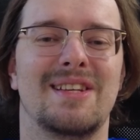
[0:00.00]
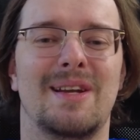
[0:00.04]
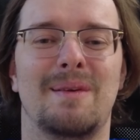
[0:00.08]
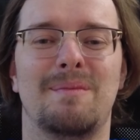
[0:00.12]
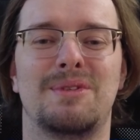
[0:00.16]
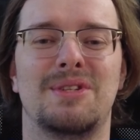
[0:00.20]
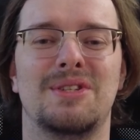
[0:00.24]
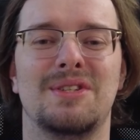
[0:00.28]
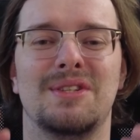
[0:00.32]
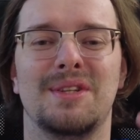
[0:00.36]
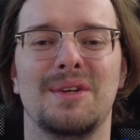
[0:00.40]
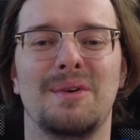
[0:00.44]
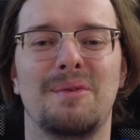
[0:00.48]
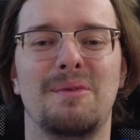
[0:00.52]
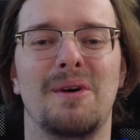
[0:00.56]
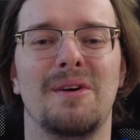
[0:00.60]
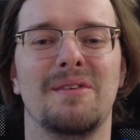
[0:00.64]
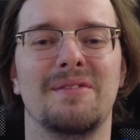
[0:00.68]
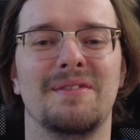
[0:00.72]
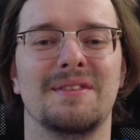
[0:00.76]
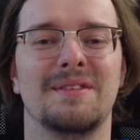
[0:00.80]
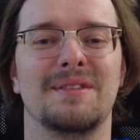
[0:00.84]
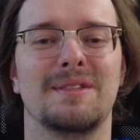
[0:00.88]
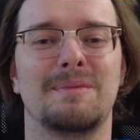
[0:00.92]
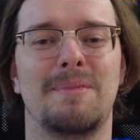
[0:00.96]
co nam przyjdzie do
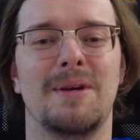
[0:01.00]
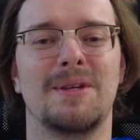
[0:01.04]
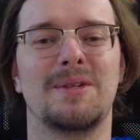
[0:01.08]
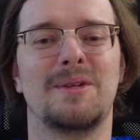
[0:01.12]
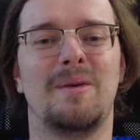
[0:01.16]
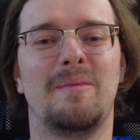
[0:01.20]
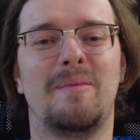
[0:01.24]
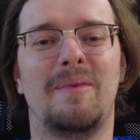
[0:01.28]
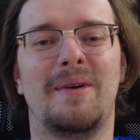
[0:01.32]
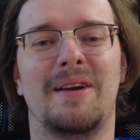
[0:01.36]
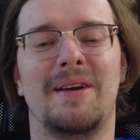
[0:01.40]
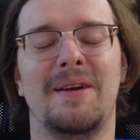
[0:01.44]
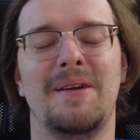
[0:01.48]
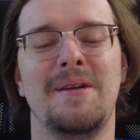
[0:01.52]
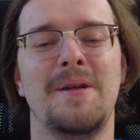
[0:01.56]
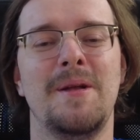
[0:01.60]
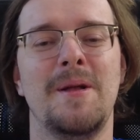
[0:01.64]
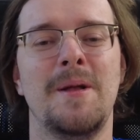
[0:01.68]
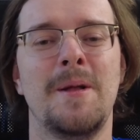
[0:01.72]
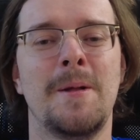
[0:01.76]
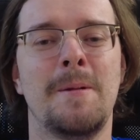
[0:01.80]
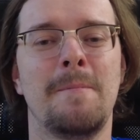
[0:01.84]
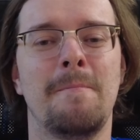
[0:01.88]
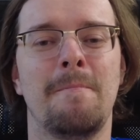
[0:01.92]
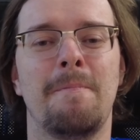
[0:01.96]
głowy, space opera
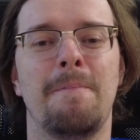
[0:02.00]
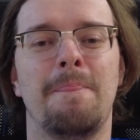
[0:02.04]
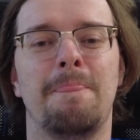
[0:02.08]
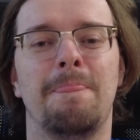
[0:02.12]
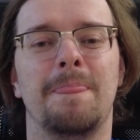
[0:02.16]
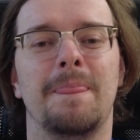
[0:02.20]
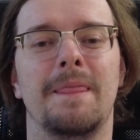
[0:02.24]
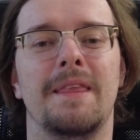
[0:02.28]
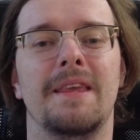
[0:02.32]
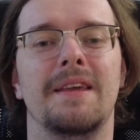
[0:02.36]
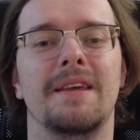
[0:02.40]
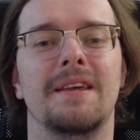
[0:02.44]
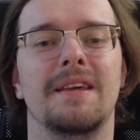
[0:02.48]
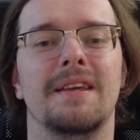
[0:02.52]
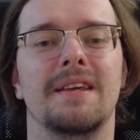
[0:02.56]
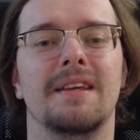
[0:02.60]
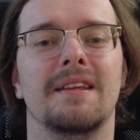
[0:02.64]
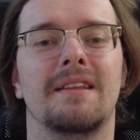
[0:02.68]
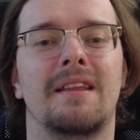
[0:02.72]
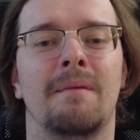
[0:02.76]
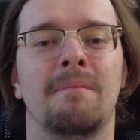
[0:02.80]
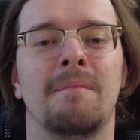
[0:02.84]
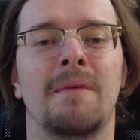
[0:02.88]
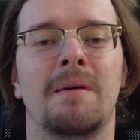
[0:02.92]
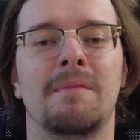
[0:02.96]
i
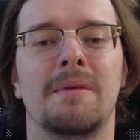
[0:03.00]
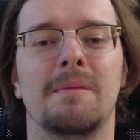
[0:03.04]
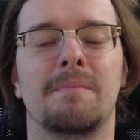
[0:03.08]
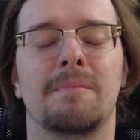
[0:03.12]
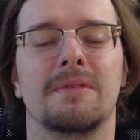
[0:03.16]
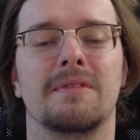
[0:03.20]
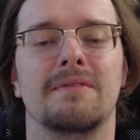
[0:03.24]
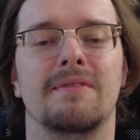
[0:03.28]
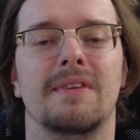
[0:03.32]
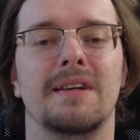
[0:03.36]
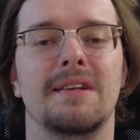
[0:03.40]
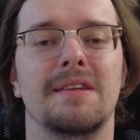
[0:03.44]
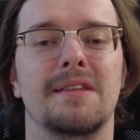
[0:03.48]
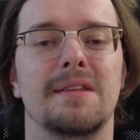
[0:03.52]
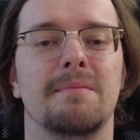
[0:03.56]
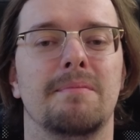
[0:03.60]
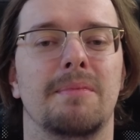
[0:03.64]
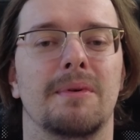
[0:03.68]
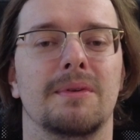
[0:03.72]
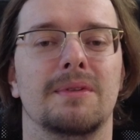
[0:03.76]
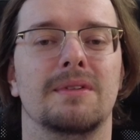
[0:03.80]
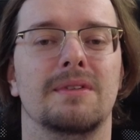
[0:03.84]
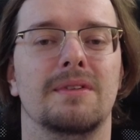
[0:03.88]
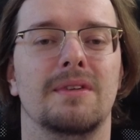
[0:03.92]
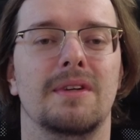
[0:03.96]
tam mamy podwaliny
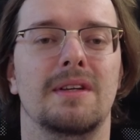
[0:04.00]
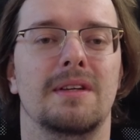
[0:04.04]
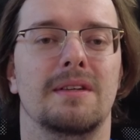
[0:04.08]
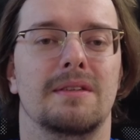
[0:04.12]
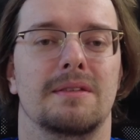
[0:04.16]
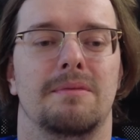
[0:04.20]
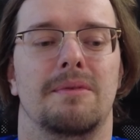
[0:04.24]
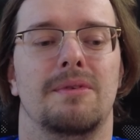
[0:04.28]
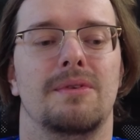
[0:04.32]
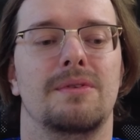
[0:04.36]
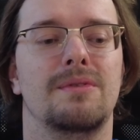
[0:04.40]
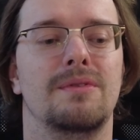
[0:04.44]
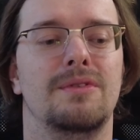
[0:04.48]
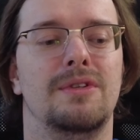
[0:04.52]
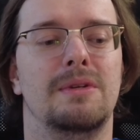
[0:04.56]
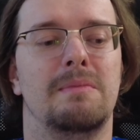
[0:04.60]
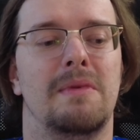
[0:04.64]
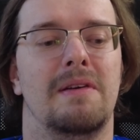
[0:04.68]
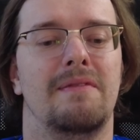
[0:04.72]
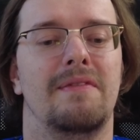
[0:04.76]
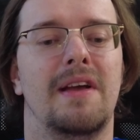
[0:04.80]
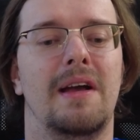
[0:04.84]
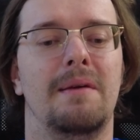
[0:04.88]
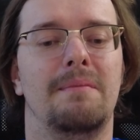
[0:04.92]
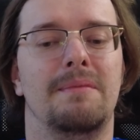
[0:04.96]
pod to i no, coś
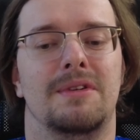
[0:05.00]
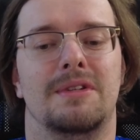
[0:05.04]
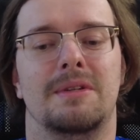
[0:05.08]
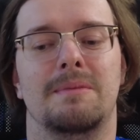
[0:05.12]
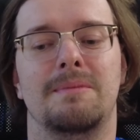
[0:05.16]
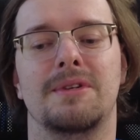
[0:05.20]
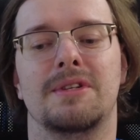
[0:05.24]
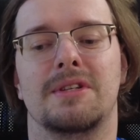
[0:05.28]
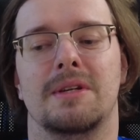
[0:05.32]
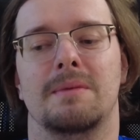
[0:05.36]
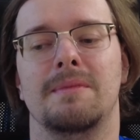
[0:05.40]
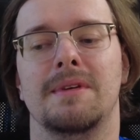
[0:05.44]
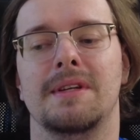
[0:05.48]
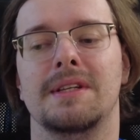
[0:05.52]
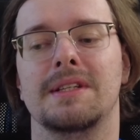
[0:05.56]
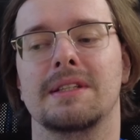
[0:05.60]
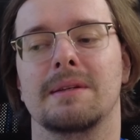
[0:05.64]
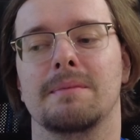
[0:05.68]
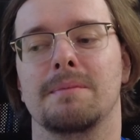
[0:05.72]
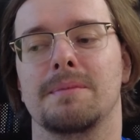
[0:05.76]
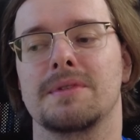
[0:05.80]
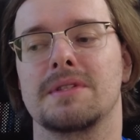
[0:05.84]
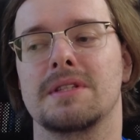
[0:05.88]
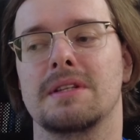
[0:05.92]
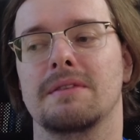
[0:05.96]
omawiamy, że bierzemy jakiś
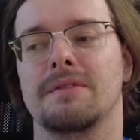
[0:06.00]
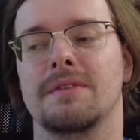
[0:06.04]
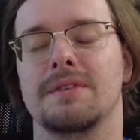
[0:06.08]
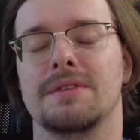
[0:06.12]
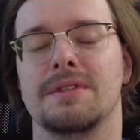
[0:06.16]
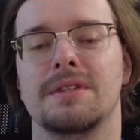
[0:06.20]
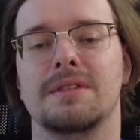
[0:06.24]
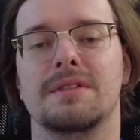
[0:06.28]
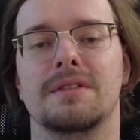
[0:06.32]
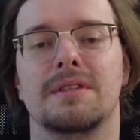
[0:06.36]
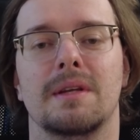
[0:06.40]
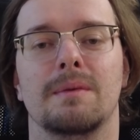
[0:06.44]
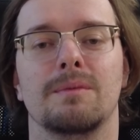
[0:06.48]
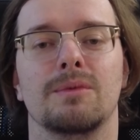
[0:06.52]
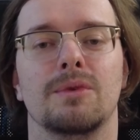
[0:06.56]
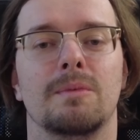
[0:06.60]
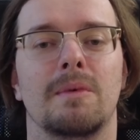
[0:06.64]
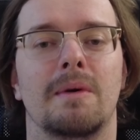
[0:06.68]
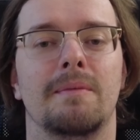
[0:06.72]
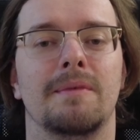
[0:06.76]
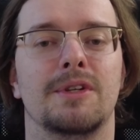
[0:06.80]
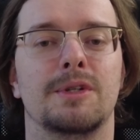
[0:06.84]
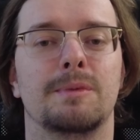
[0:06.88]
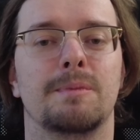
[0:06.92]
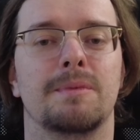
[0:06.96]
tam podstawowy system, tu
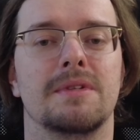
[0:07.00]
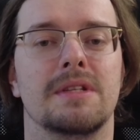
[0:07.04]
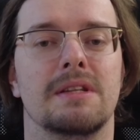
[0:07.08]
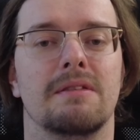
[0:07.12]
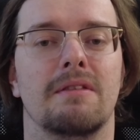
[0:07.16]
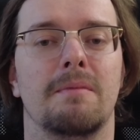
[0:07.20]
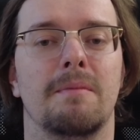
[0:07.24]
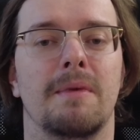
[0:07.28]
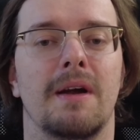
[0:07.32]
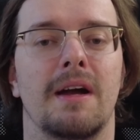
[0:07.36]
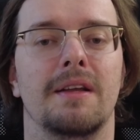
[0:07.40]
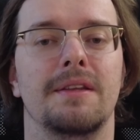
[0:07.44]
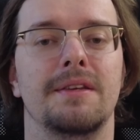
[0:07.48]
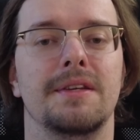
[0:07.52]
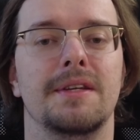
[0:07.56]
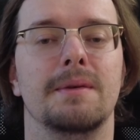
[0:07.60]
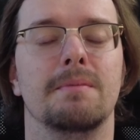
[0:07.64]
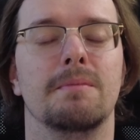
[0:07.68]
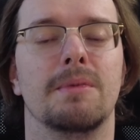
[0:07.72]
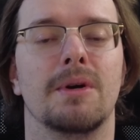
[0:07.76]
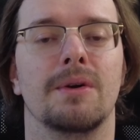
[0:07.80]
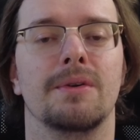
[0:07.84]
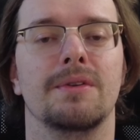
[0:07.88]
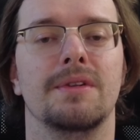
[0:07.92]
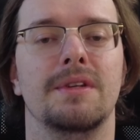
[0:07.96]
mamy jakieś podstawowe mechaniki
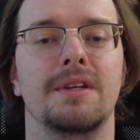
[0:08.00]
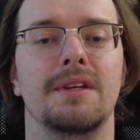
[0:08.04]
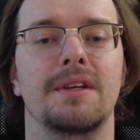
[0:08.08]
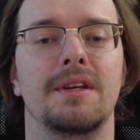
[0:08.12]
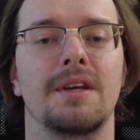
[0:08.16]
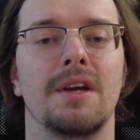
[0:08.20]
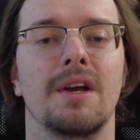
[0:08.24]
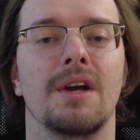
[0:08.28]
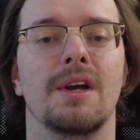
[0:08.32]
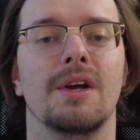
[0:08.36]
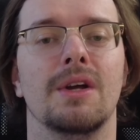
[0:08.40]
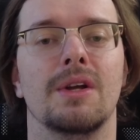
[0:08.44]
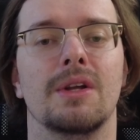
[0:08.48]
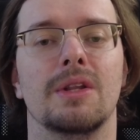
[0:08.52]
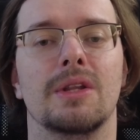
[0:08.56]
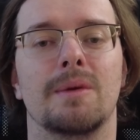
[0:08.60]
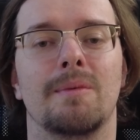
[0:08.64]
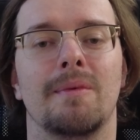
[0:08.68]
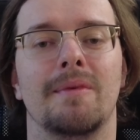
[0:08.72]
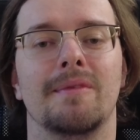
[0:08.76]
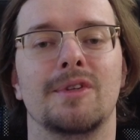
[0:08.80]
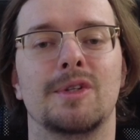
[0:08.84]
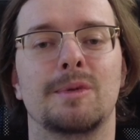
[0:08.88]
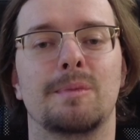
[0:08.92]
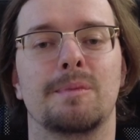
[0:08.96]
broni, tu
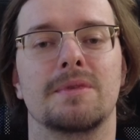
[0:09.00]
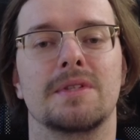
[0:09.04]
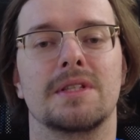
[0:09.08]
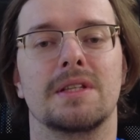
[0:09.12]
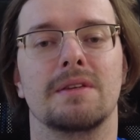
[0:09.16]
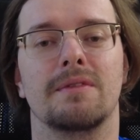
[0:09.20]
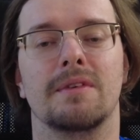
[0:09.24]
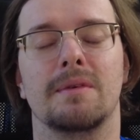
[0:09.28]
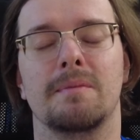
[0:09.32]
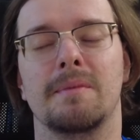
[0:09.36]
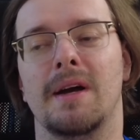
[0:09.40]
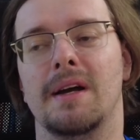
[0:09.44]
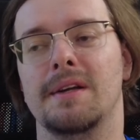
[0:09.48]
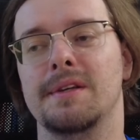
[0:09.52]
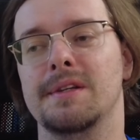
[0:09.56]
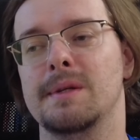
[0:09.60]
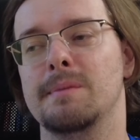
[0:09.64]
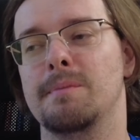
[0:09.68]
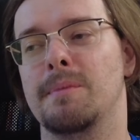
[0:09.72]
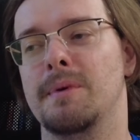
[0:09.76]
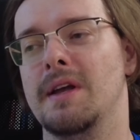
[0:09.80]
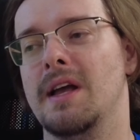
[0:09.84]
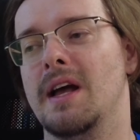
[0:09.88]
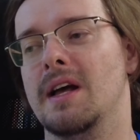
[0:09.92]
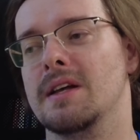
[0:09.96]
mamy jakieś podstawowe mechaniki
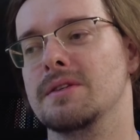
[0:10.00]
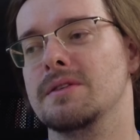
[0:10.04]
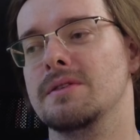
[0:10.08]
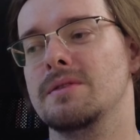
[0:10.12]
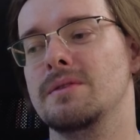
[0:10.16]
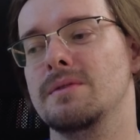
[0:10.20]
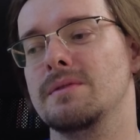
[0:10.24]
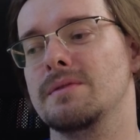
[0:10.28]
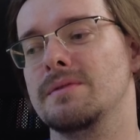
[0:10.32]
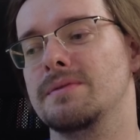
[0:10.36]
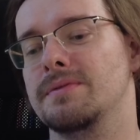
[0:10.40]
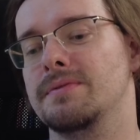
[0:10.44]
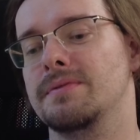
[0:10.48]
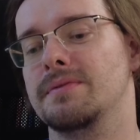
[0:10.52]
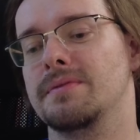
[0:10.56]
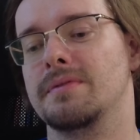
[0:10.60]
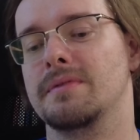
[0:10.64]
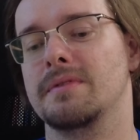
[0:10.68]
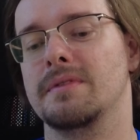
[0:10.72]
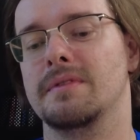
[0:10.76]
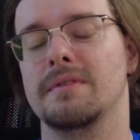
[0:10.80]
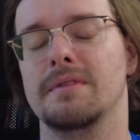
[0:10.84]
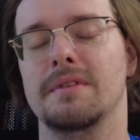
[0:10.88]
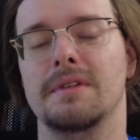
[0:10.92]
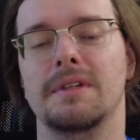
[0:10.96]
pojazdów
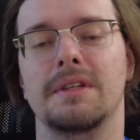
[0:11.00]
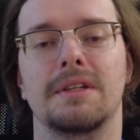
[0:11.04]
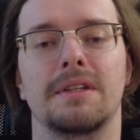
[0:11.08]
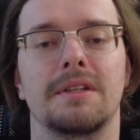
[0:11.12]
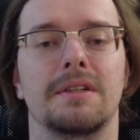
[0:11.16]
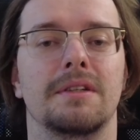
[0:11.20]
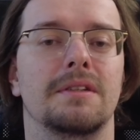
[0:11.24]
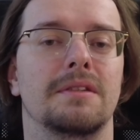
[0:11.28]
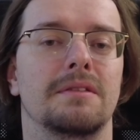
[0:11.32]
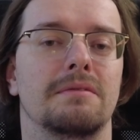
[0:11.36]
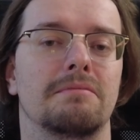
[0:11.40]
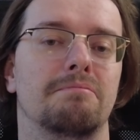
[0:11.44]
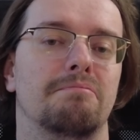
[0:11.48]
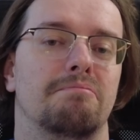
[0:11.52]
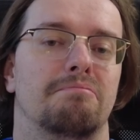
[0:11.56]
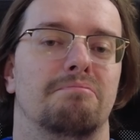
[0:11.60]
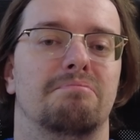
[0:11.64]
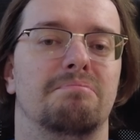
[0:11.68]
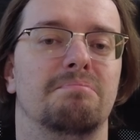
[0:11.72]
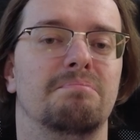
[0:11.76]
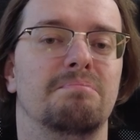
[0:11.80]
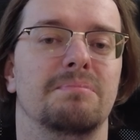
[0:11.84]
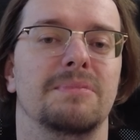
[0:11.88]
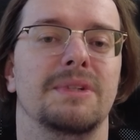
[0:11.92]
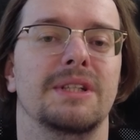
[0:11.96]
i
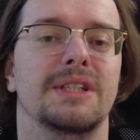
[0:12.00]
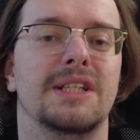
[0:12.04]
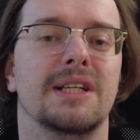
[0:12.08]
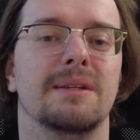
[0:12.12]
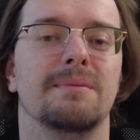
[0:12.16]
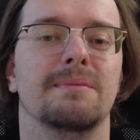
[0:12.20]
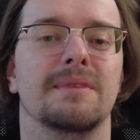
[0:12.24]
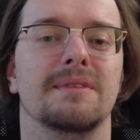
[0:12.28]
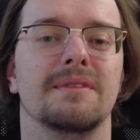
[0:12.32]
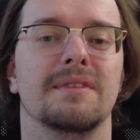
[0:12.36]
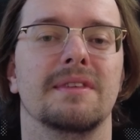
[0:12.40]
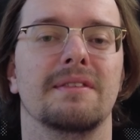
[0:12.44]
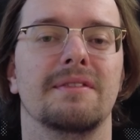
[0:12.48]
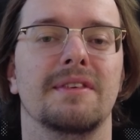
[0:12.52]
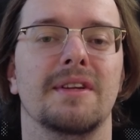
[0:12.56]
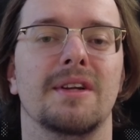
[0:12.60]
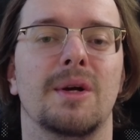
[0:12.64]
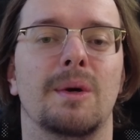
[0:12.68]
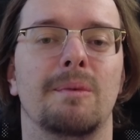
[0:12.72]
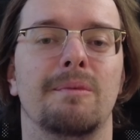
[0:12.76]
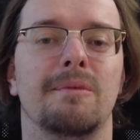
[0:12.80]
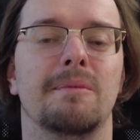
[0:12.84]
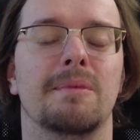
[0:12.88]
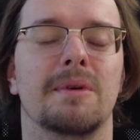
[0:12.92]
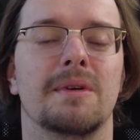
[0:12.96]
idziemy na
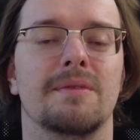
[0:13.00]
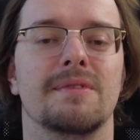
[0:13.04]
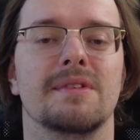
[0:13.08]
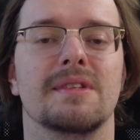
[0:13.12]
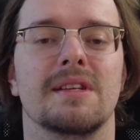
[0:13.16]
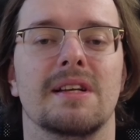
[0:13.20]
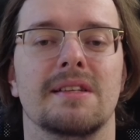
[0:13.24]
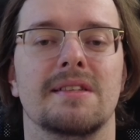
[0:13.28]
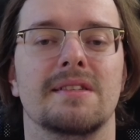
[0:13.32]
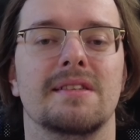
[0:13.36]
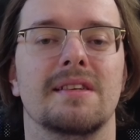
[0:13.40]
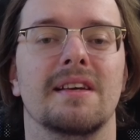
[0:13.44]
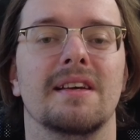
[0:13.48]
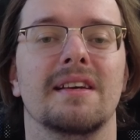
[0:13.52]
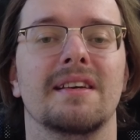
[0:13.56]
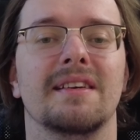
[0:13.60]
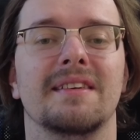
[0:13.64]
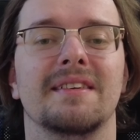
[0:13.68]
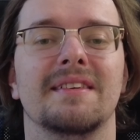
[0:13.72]
wielką improwizację.